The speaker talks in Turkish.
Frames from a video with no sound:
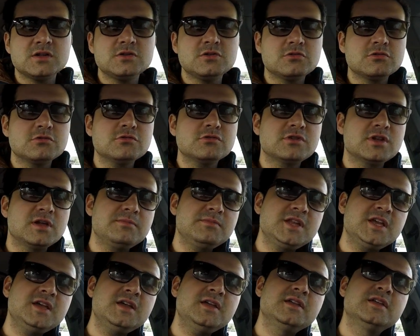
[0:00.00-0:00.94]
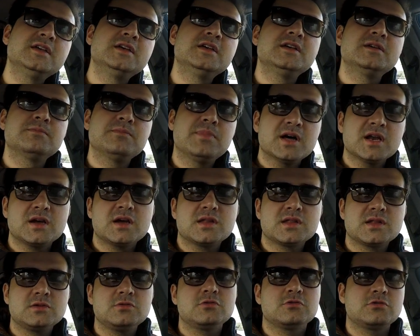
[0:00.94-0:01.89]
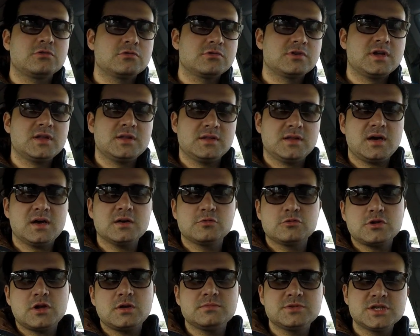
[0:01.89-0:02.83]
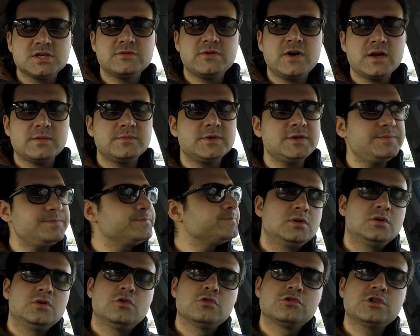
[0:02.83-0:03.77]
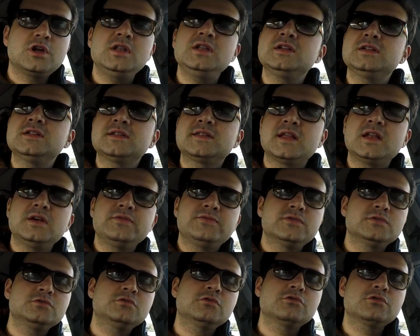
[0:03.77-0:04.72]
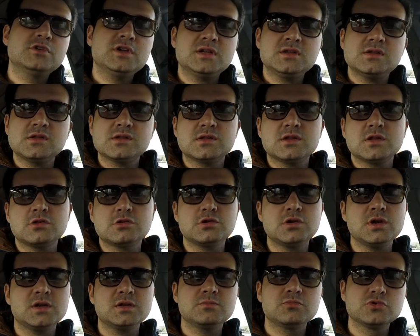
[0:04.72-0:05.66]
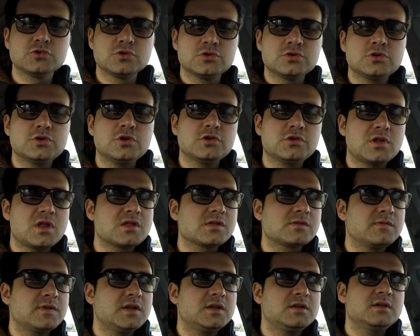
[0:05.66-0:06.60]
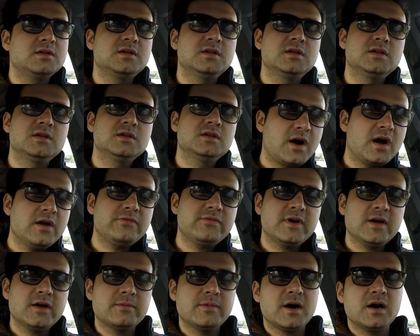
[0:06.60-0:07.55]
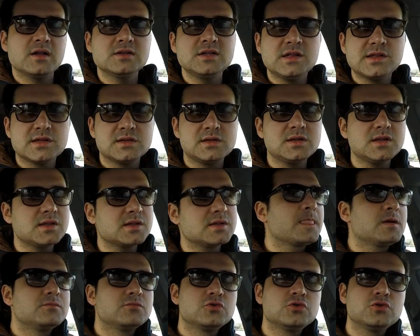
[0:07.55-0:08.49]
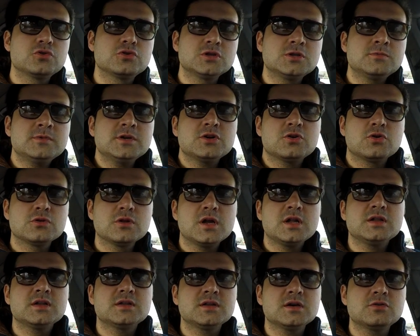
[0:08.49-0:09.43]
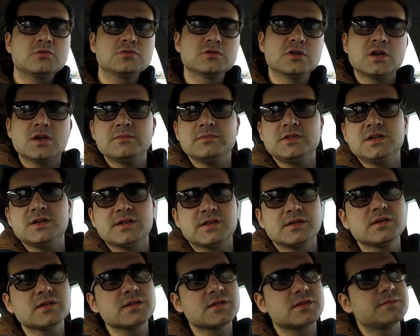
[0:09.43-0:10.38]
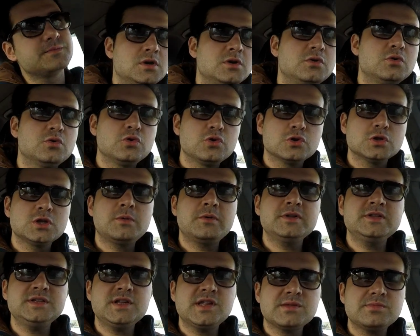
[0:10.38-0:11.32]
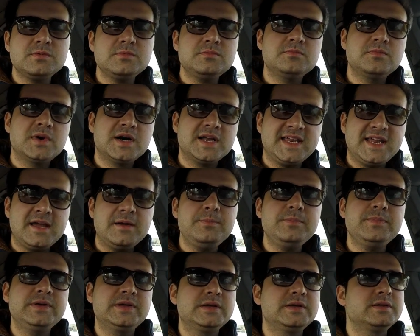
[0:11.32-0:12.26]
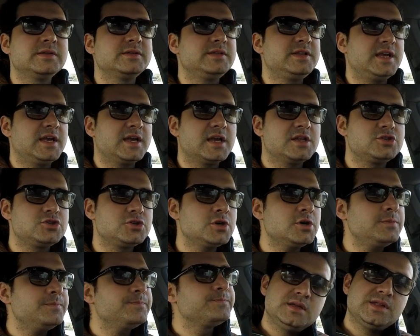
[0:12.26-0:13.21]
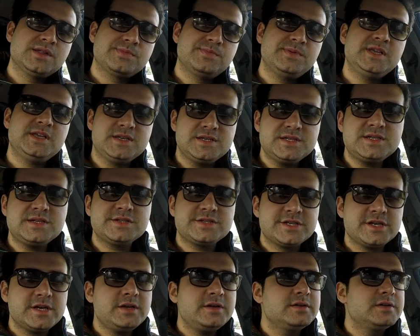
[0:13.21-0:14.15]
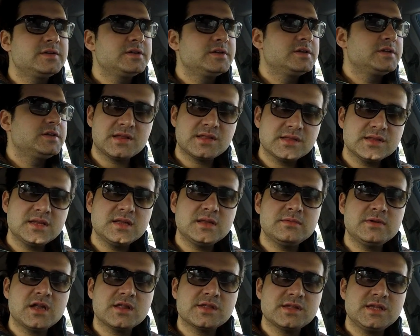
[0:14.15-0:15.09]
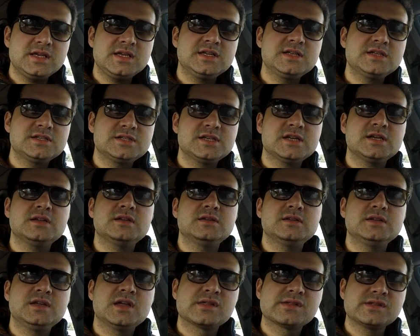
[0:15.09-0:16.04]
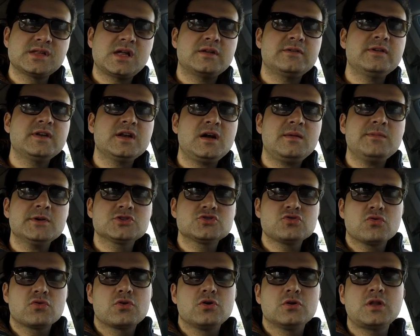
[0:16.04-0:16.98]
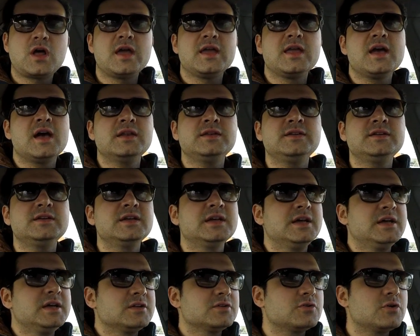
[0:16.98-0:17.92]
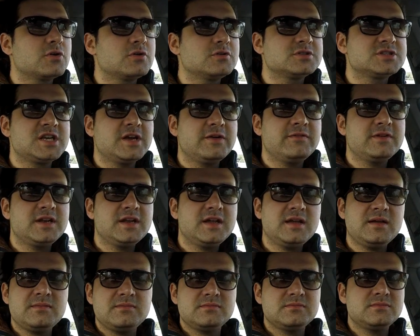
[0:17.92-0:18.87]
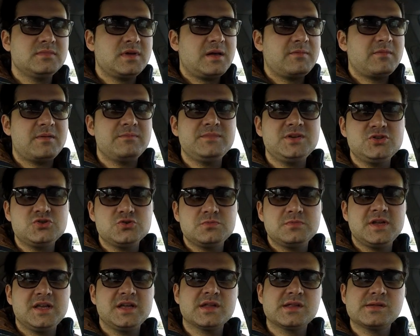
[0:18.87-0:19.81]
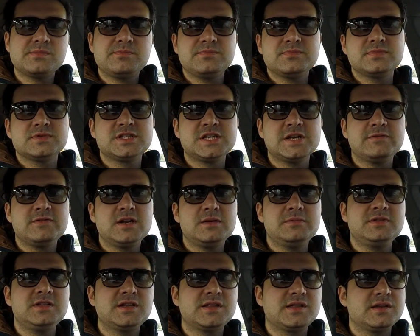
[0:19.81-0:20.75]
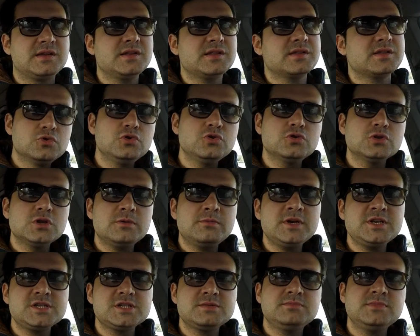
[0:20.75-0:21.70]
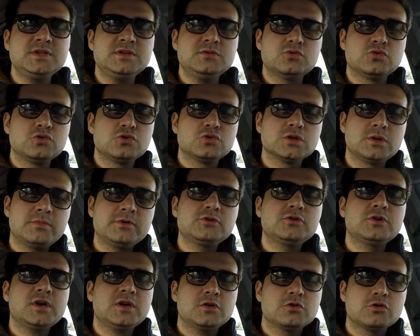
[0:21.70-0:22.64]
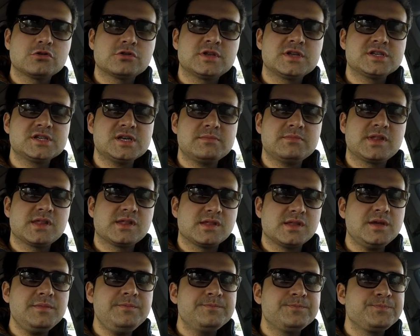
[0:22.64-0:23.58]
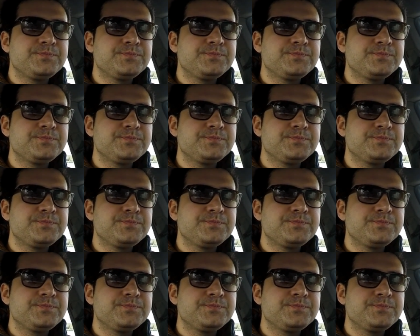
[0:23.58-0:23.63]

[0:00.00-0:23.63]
alıyorsunuz hem de para kazanıyorsunuz. Yani daha güzel bir şey var mı? Özellikle telefonunuzu yanınızda sürekli bulunduruyorsanız ve e, Wi-Fi'ye bağlıysanız bu uygulamayı kolaylıkla kullanabilirsiniz. Uygulamanın ismi Money App diye geçiyor. İsmi İngilizce İçerisinde de biraz İngilizce yazılar var ama çok kolay yani Google çeviriye hemen bir cümle yazıp çevirebilirsiniz. Bu uygulamayı şimdi uygulama olarak göstereceğim size.